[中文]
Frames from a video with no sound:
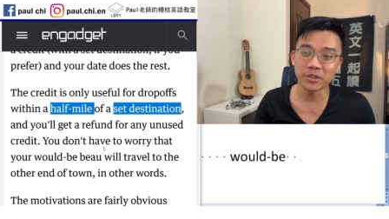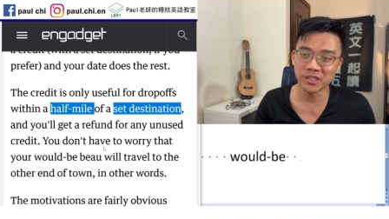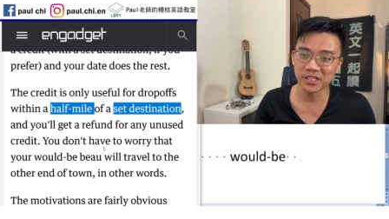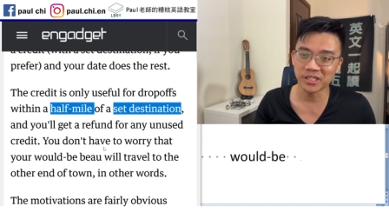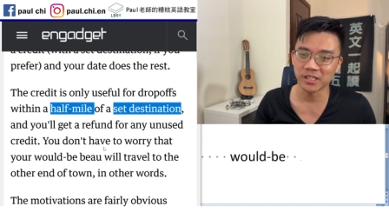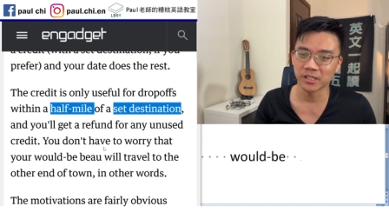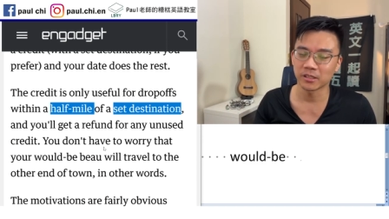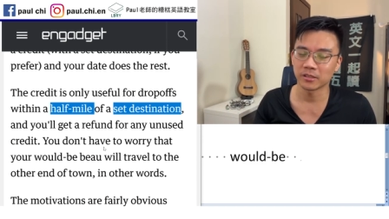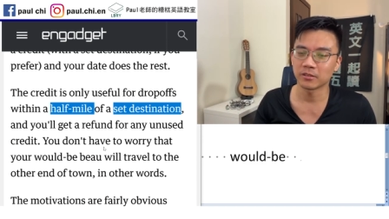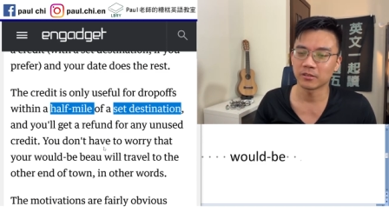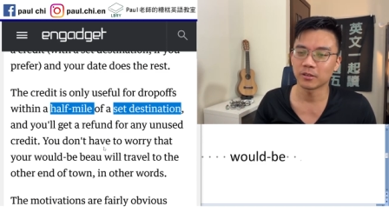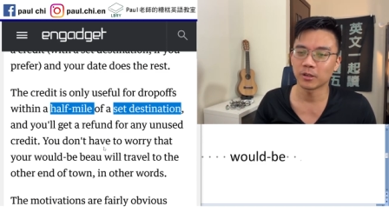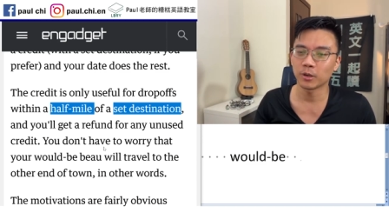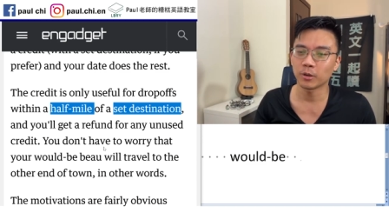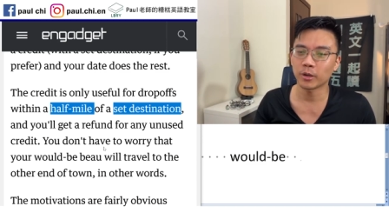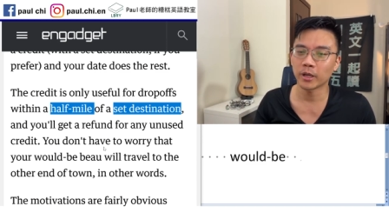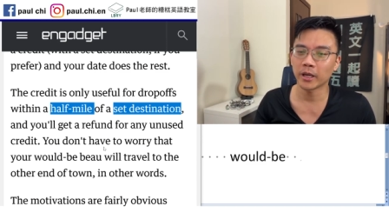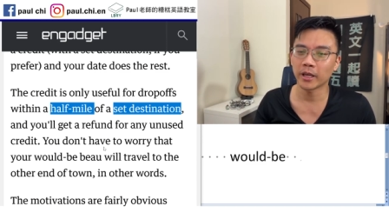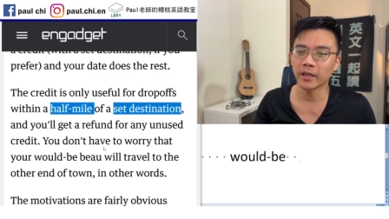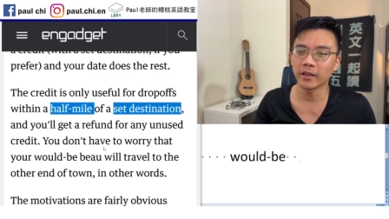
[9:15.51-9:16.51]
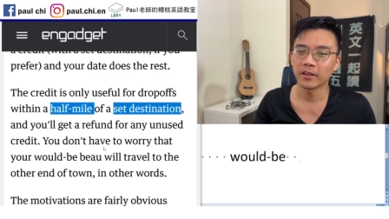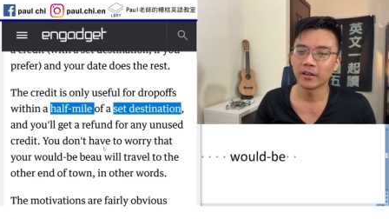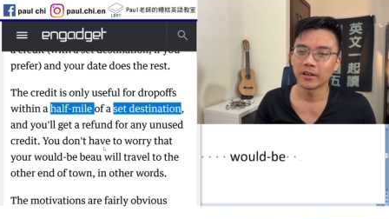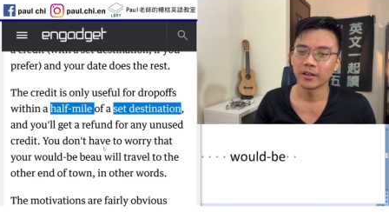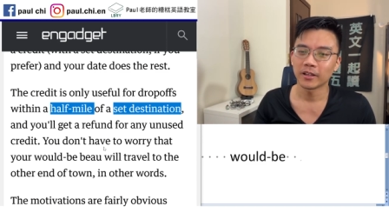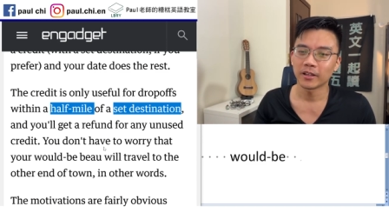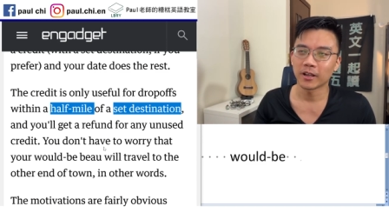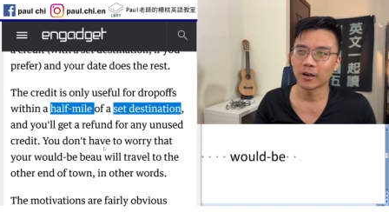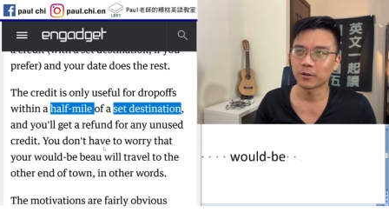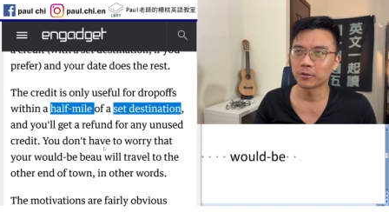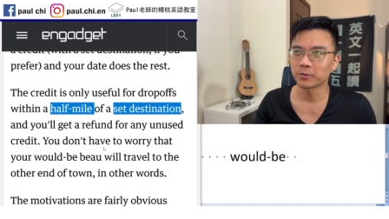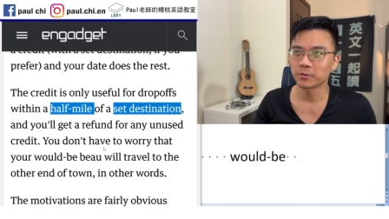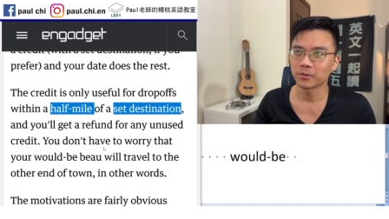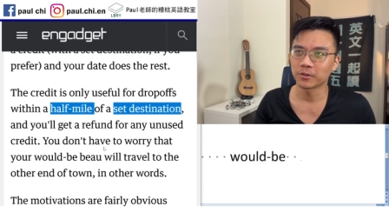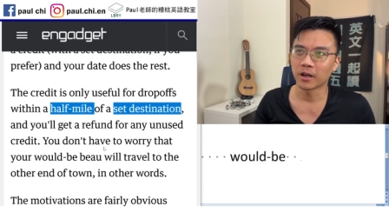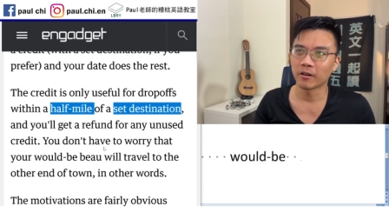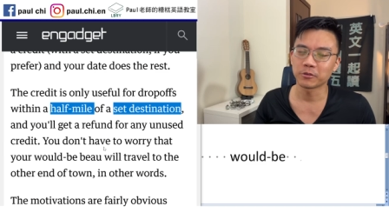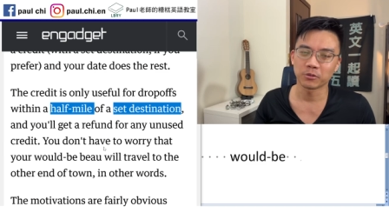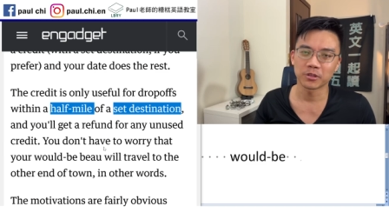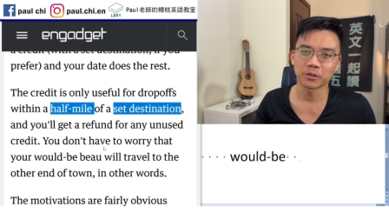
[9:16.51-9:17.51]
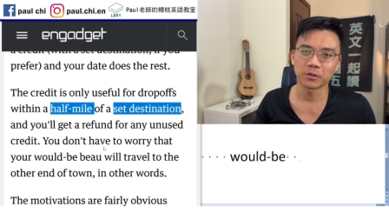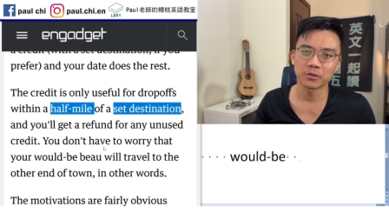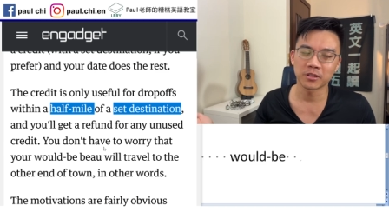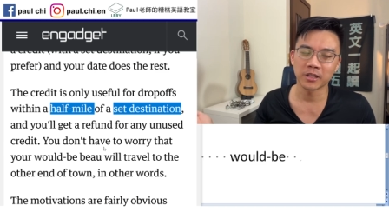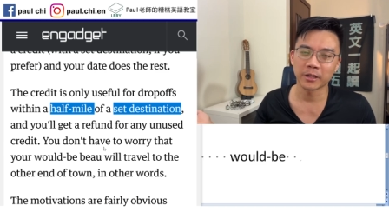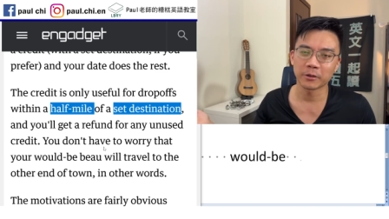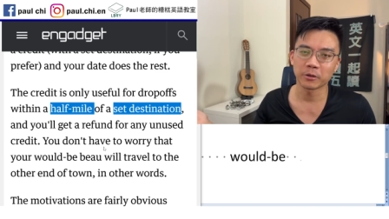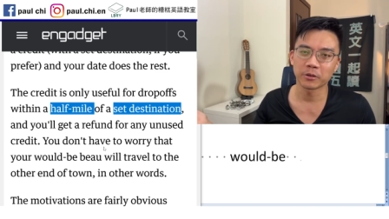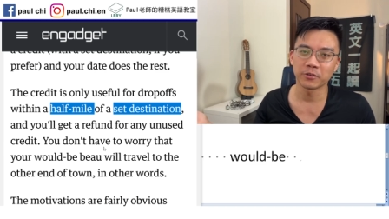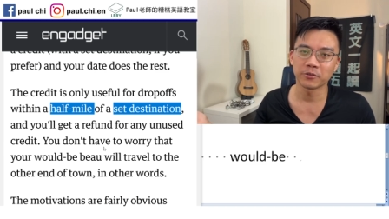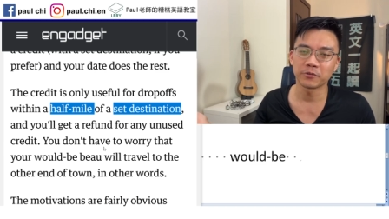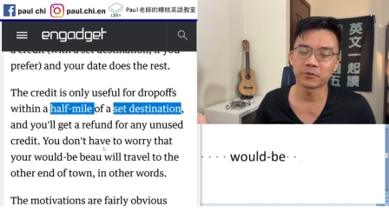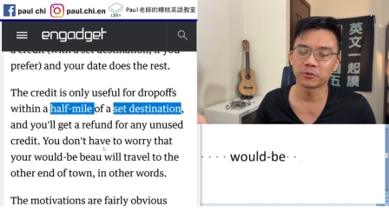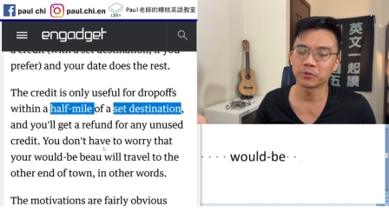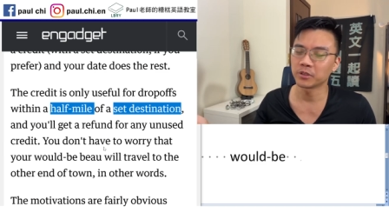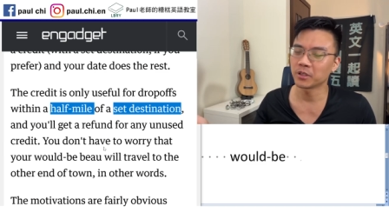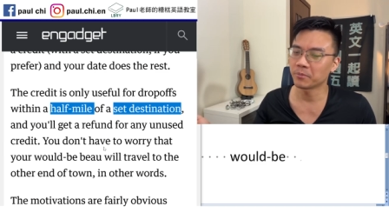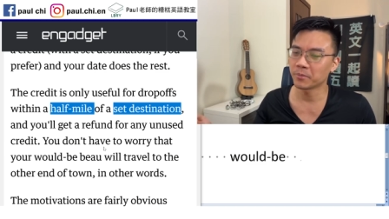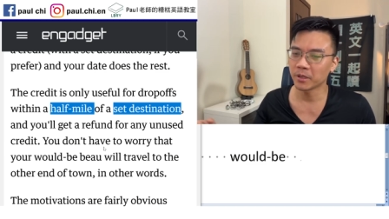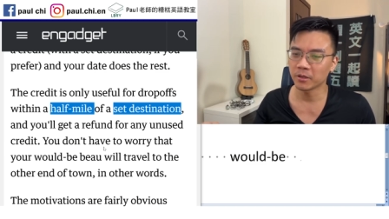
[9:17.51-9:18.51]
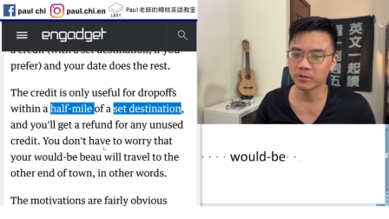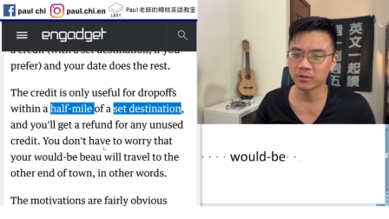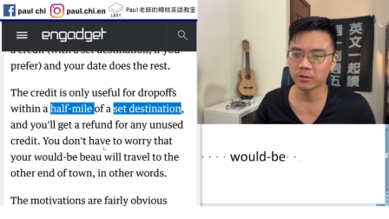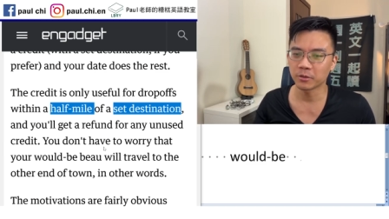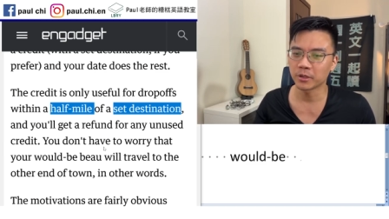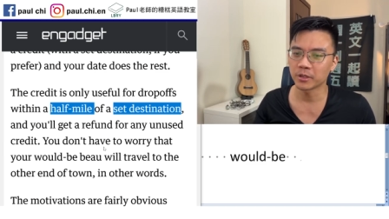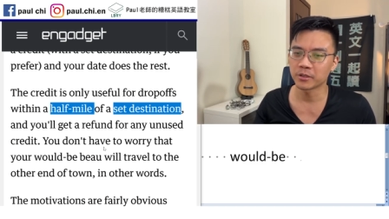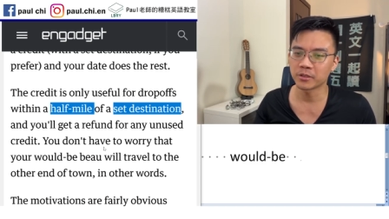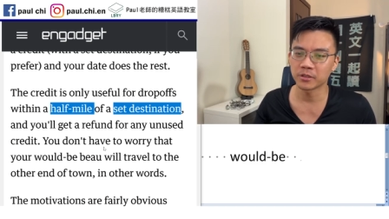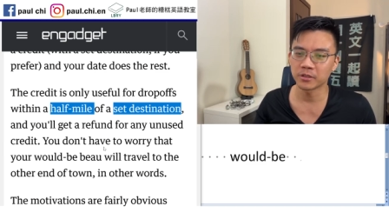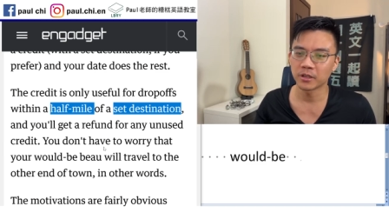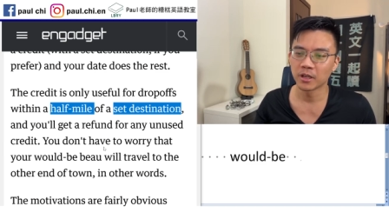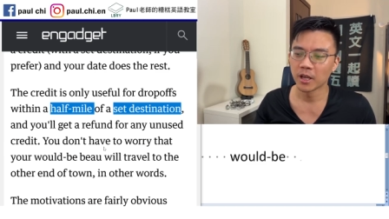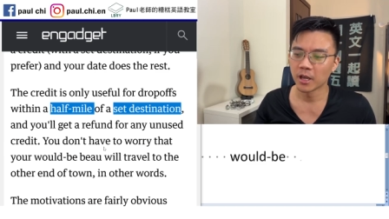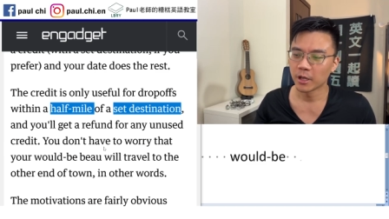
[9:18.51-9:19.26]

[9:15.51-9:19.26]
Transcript: OK，然后然后还说这个都是他愿意付的，没有这回事。